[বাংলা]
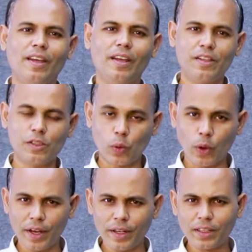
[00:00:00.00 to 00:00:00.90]
এই
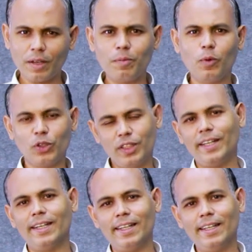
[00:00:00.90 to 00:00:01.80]
ড্রয়িংটা পড়তে
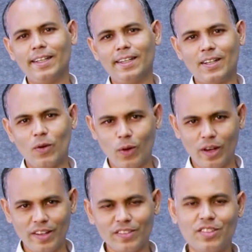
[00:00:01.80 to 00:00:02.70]
গেলে
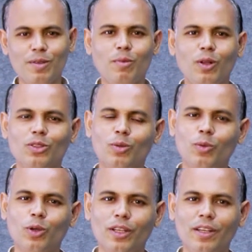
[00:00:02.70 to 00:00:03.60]
ওয়েল্ডিং সিম্বল
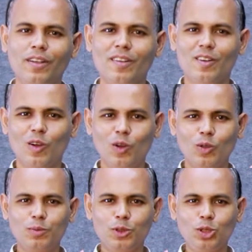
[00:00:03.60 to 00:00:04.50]
সম্পর্কে
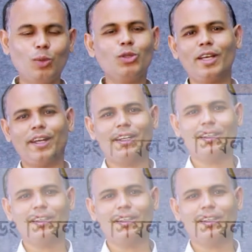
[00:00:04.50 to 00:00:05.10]
খুব চমৎকার একটা